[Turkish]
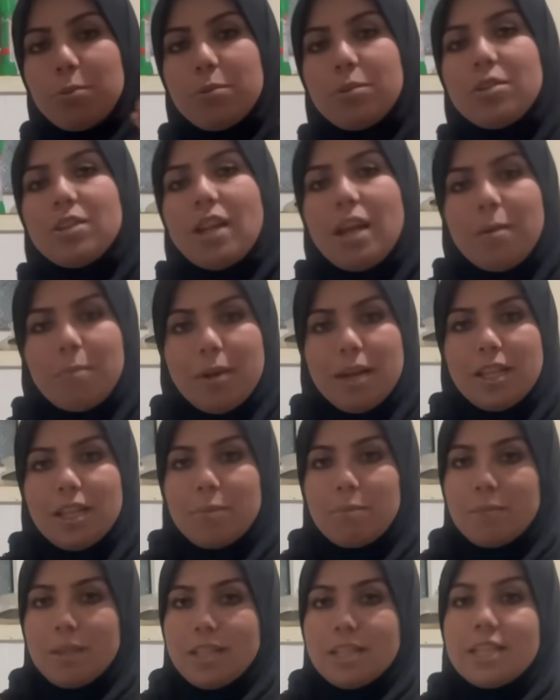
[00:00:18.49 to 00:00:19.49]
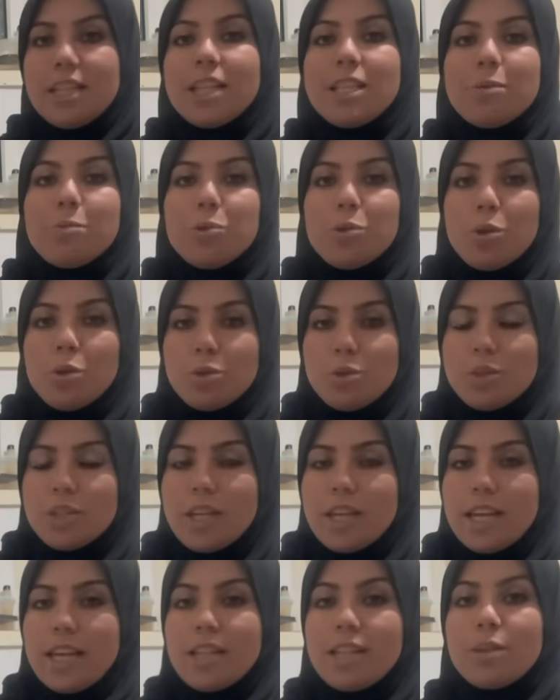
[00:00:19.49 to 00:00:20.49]
Bugün rahim ağlamdayız. Geçmiş olsuna
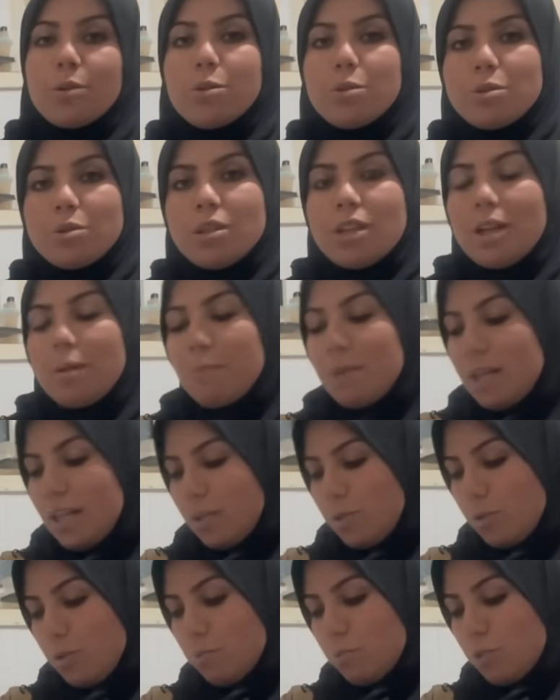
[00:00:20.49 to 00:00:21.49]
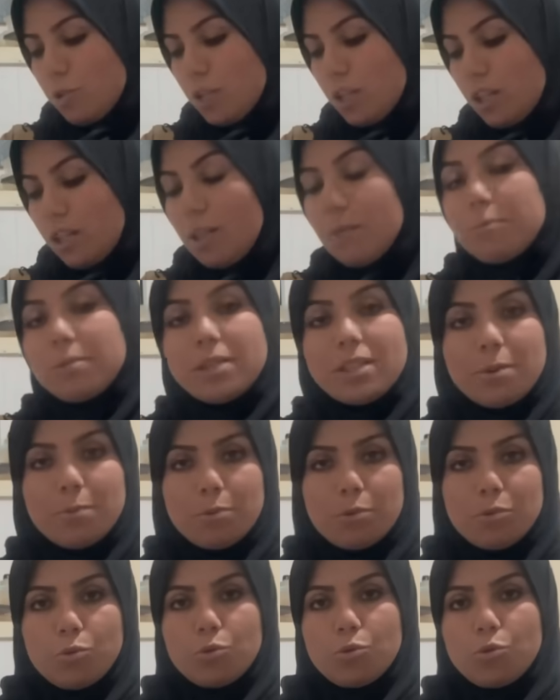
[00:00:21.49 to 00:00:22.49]
geldik. Gözünden ameliyat olmuş canlar. Biz de
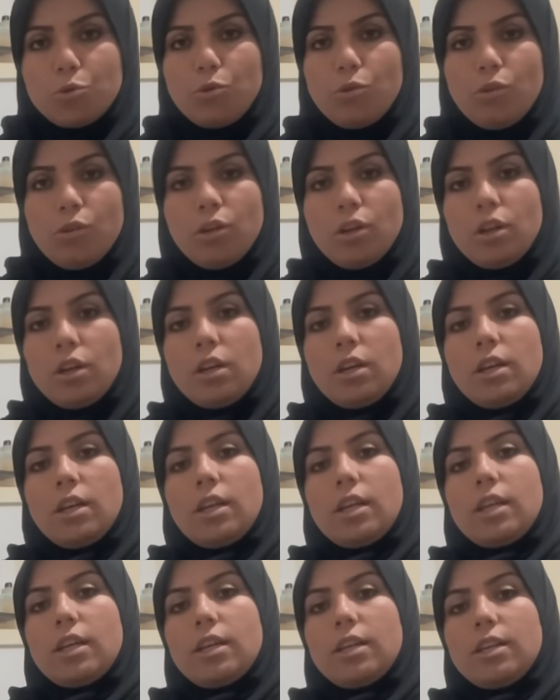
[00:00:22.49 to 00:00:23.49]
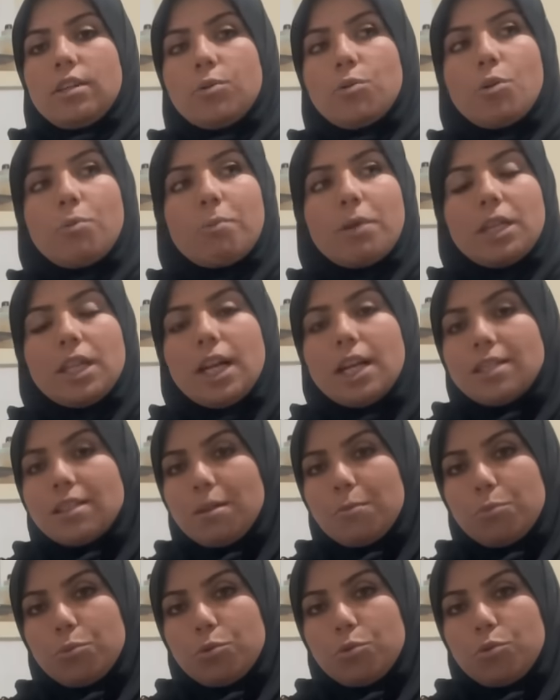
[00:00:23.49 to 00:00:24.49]
bugün duyduk. Ee, normalde
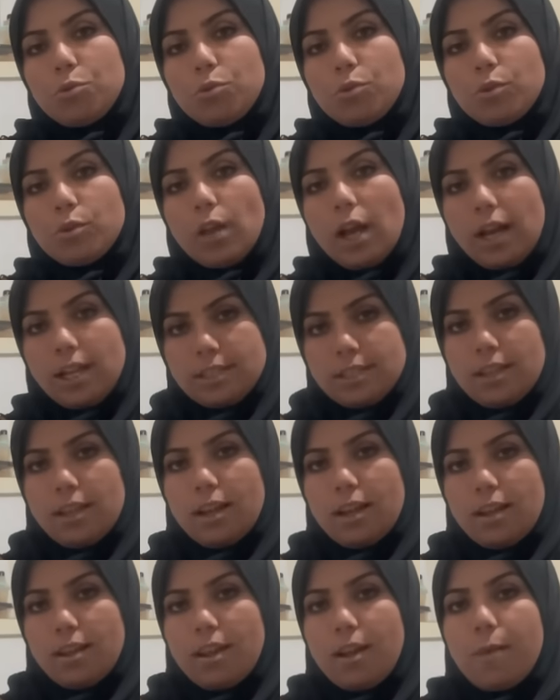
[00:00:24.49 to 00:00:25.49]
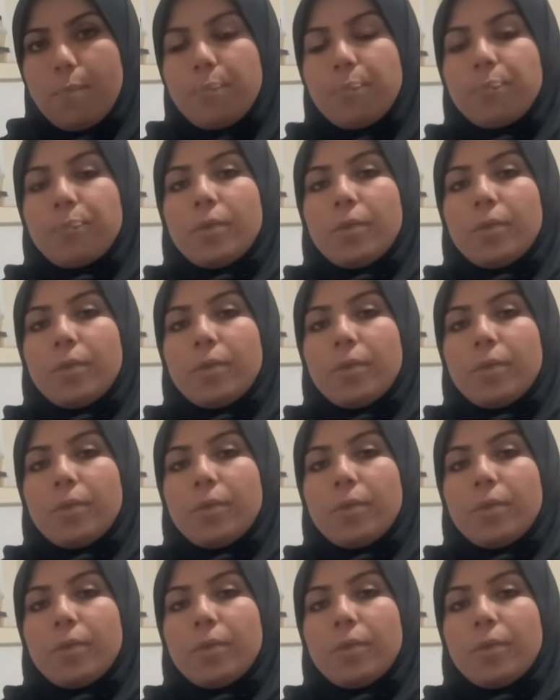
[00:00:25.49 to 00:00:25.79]
Hasan bugün Aksaray'da.